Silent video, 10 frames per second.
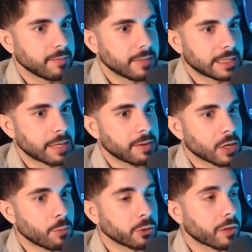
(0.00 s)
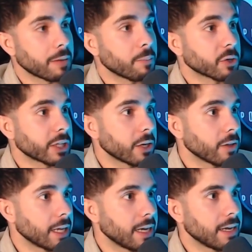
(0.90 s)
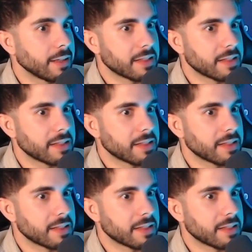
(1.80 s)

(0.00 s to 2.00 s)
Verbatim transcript: estaba como tercer portero del,